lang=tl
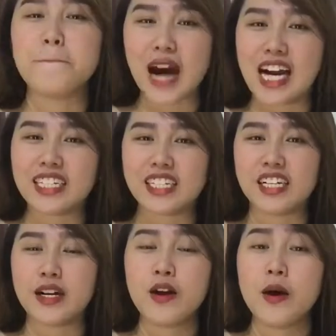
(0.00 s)

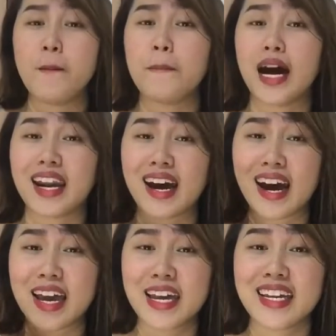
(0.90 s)
Badger. Para
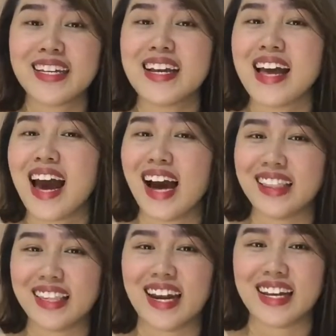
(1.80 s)
kay
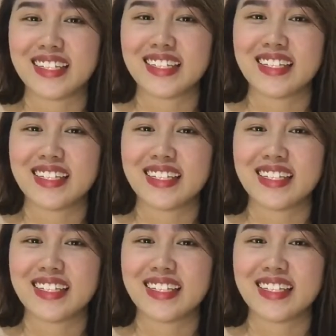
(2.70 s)
Andres,